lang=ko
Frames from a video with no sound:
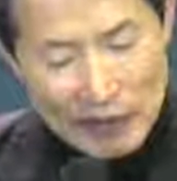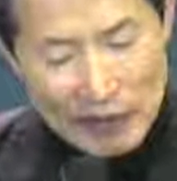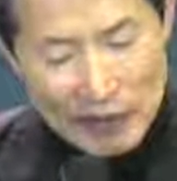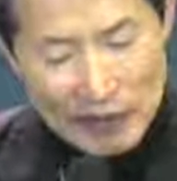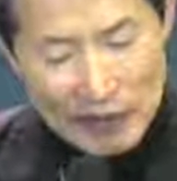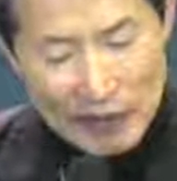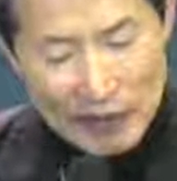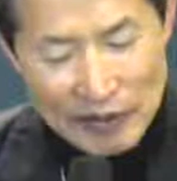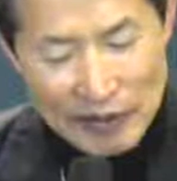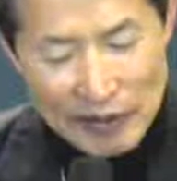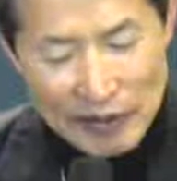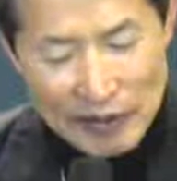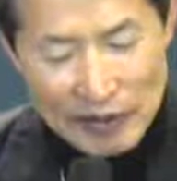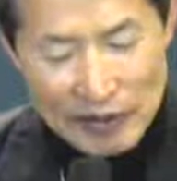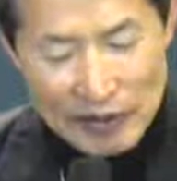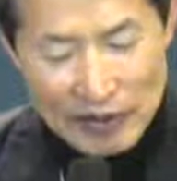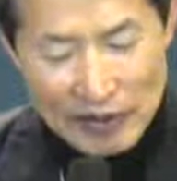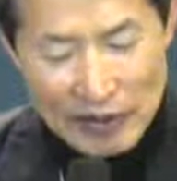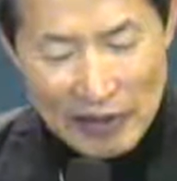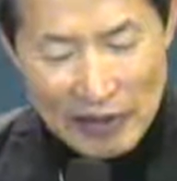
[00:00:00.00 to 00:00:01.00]
어,
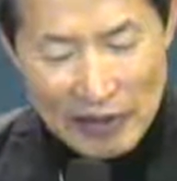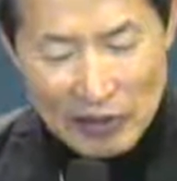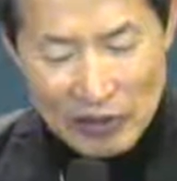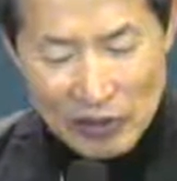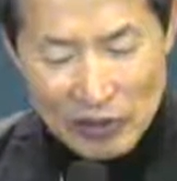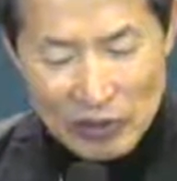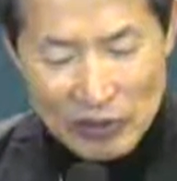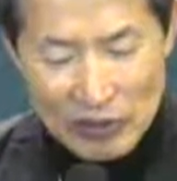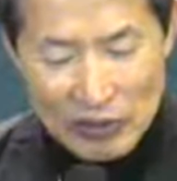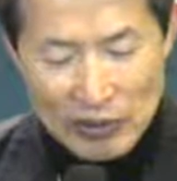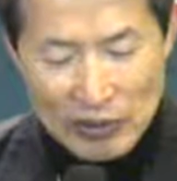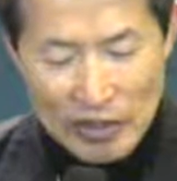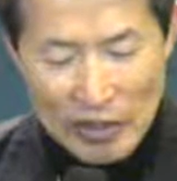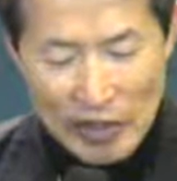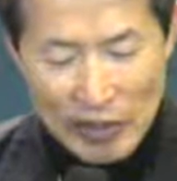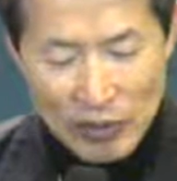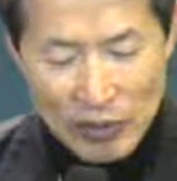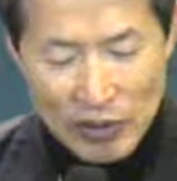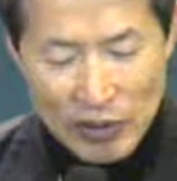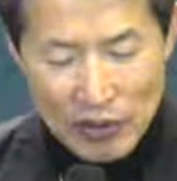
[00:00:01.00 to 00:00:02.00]
이는 각종
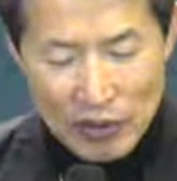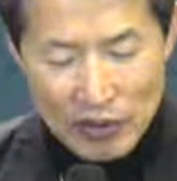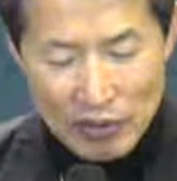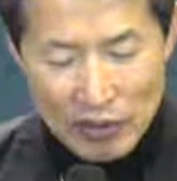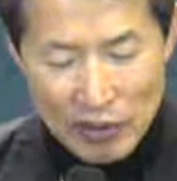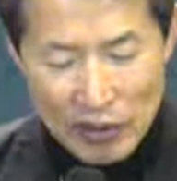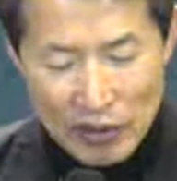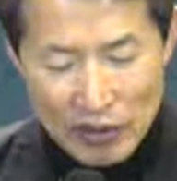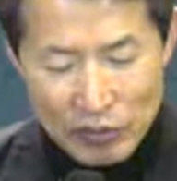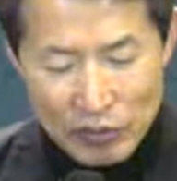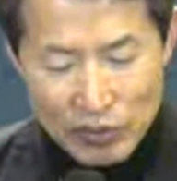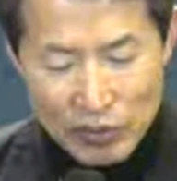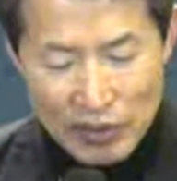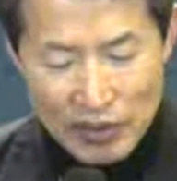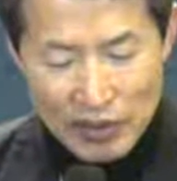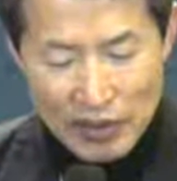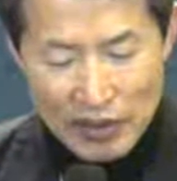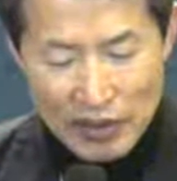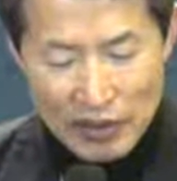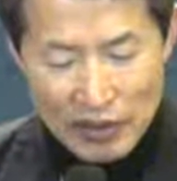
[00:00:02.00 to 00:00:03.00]
나병
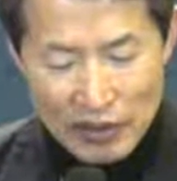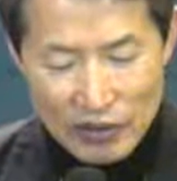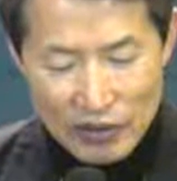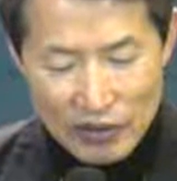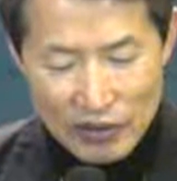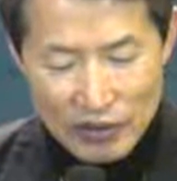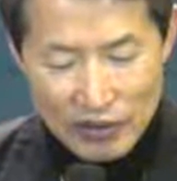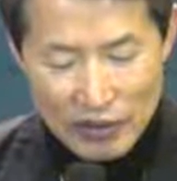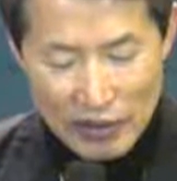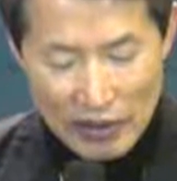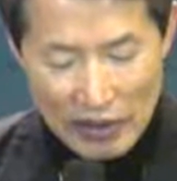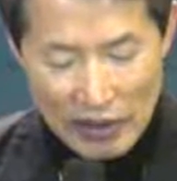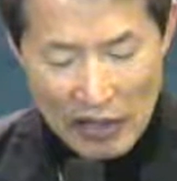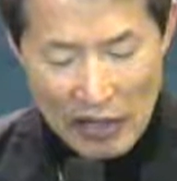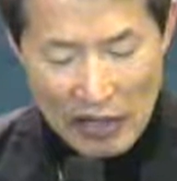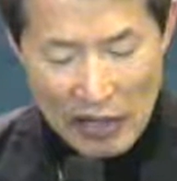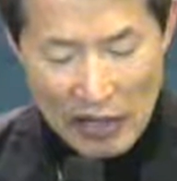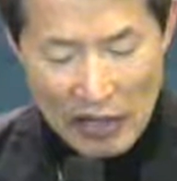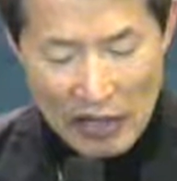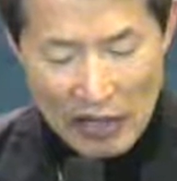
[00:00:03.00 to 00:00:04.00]
환부에 대한
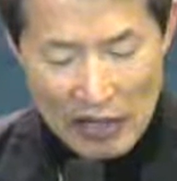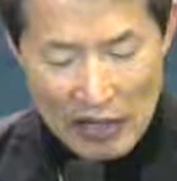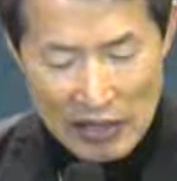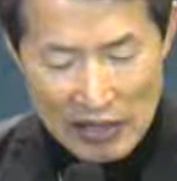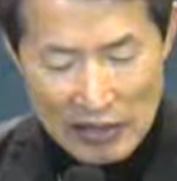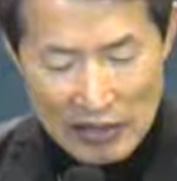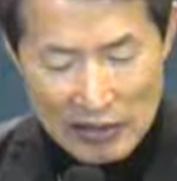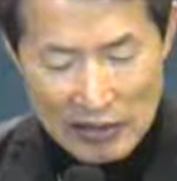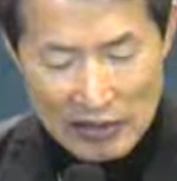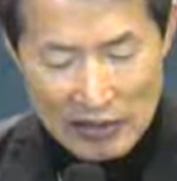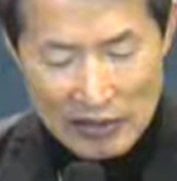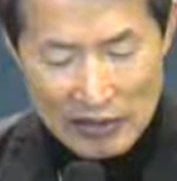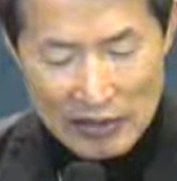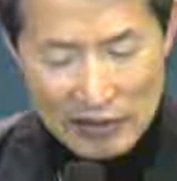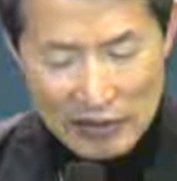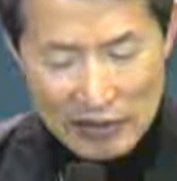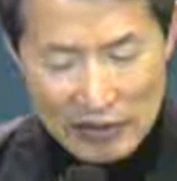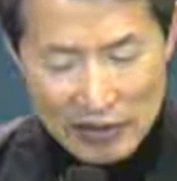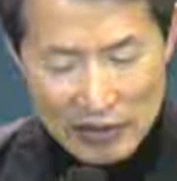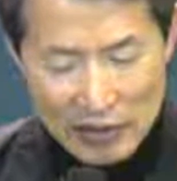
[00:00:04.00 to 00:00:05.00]
규례다.
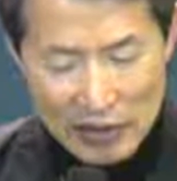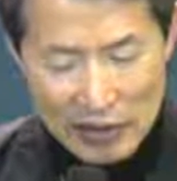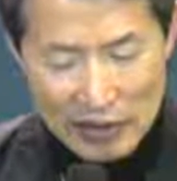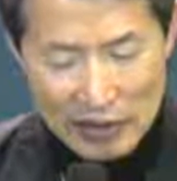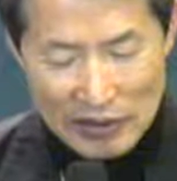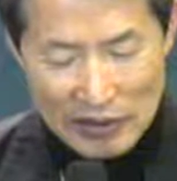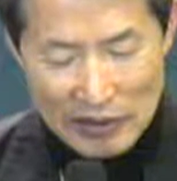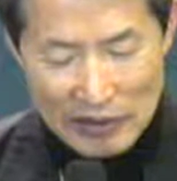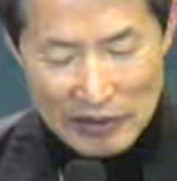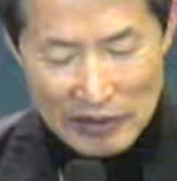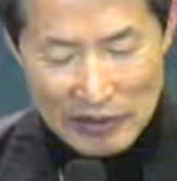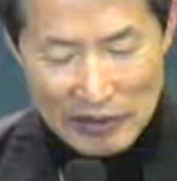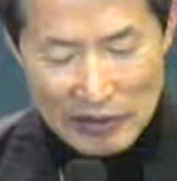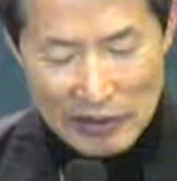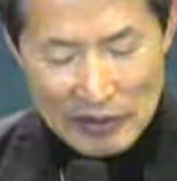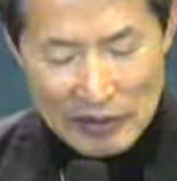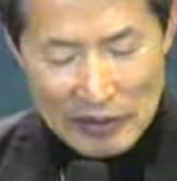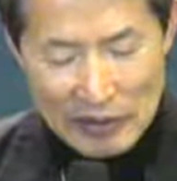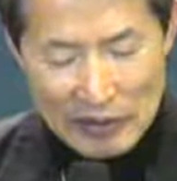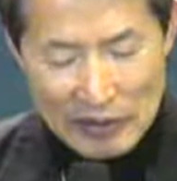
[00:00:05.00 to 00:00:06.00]
어, 그리고 나서
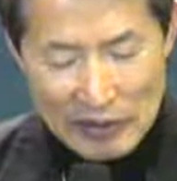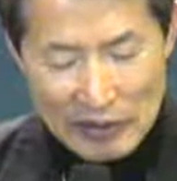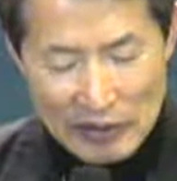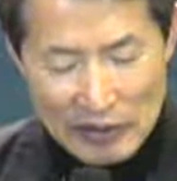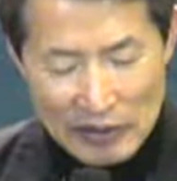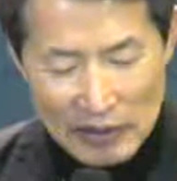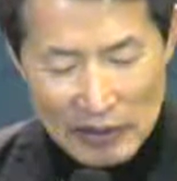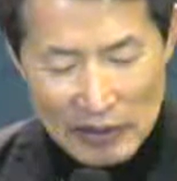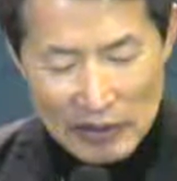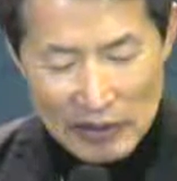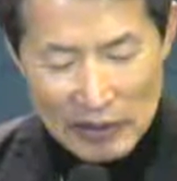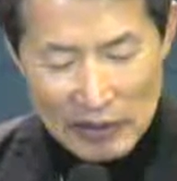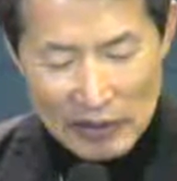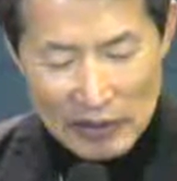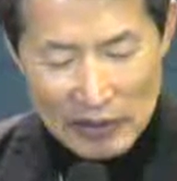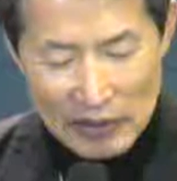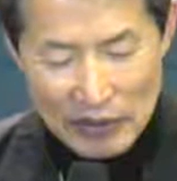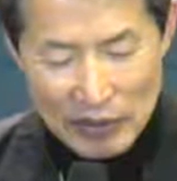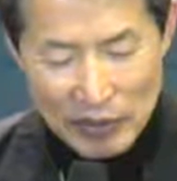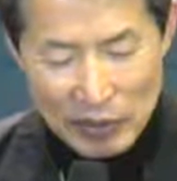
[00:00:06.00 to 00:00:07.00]
어,
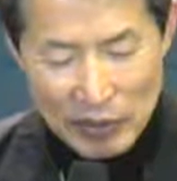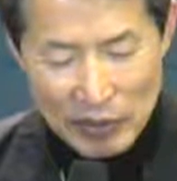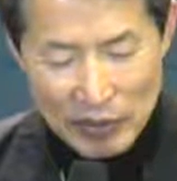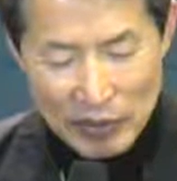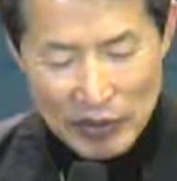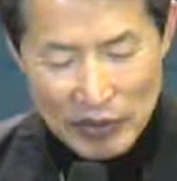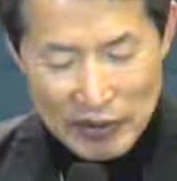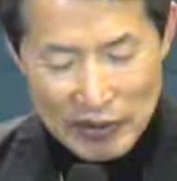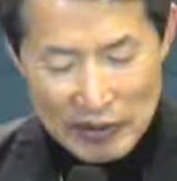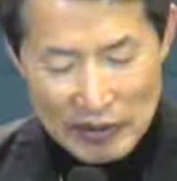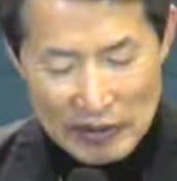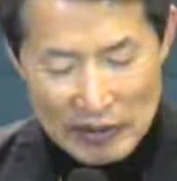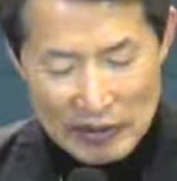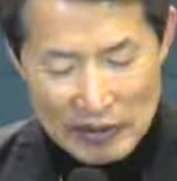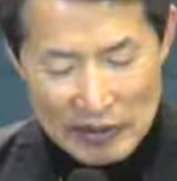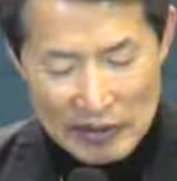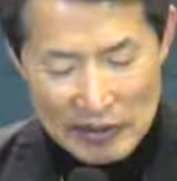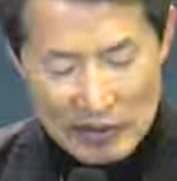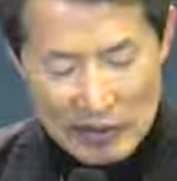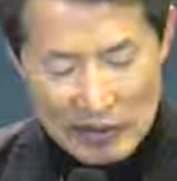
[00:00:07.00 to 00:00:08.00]
여기 보면
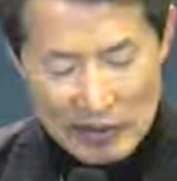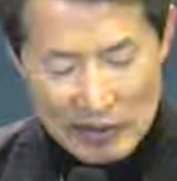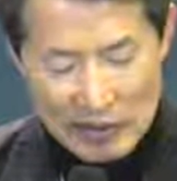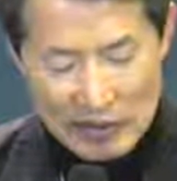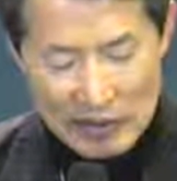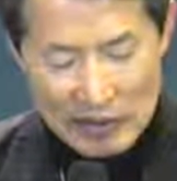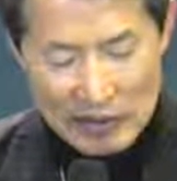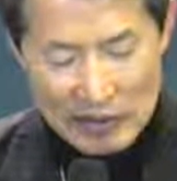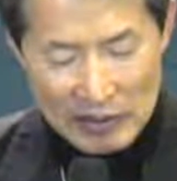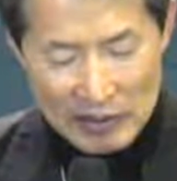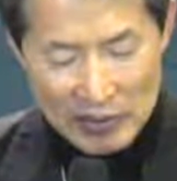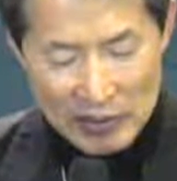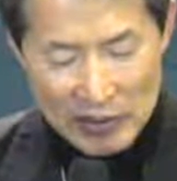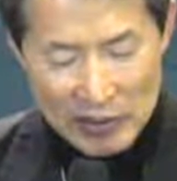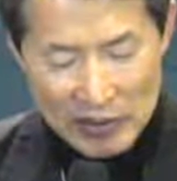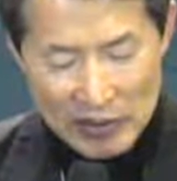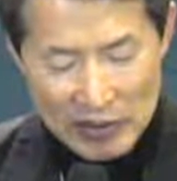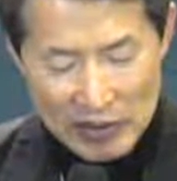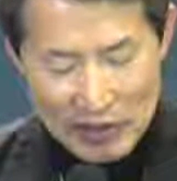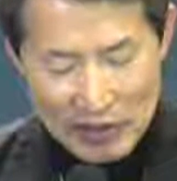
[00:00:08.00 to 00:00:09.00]
이제 그
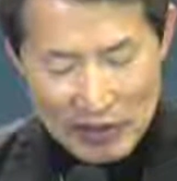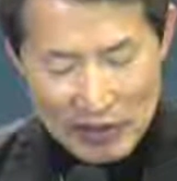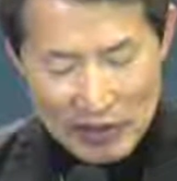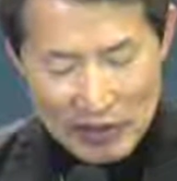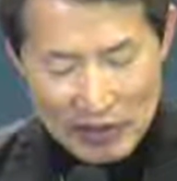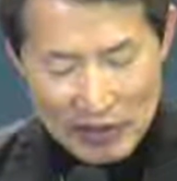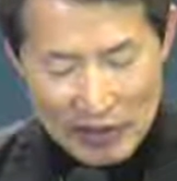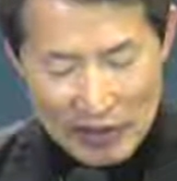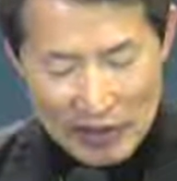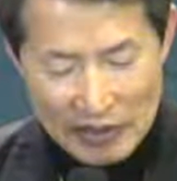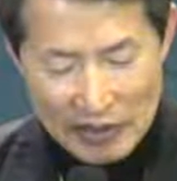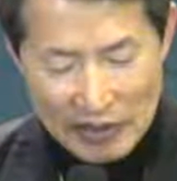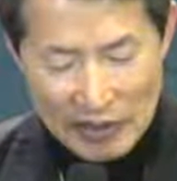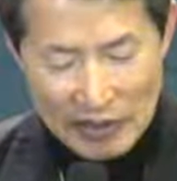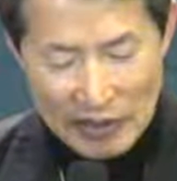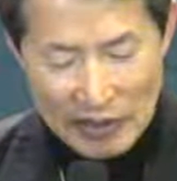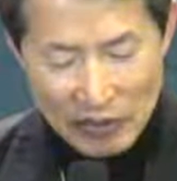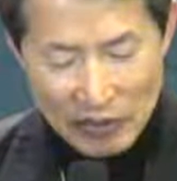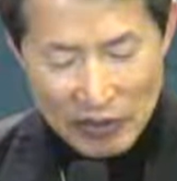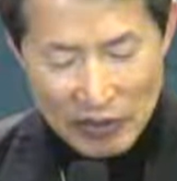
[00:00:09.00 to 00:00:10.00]
명칭이 여러
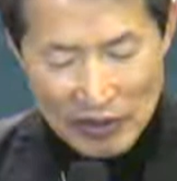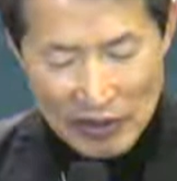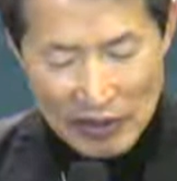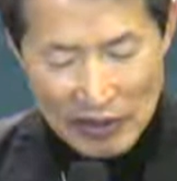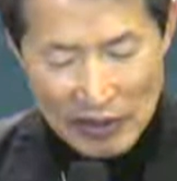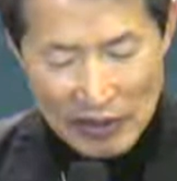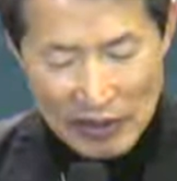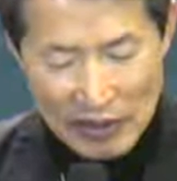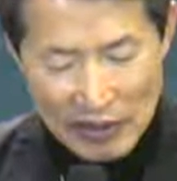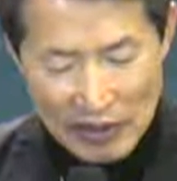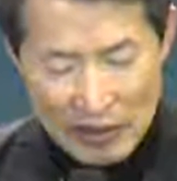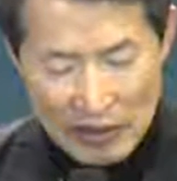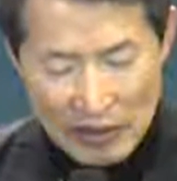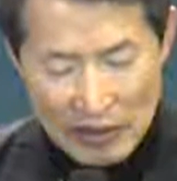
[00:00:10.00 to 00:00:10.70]
가지가 나오는데